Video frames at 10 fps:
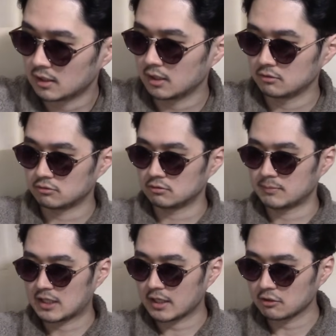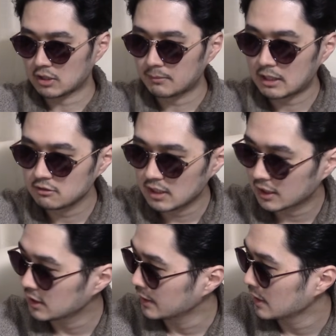あの、まあ、彼をかばうわ
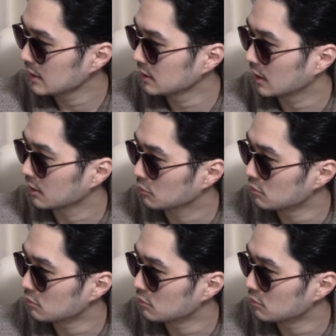けではないんだけど、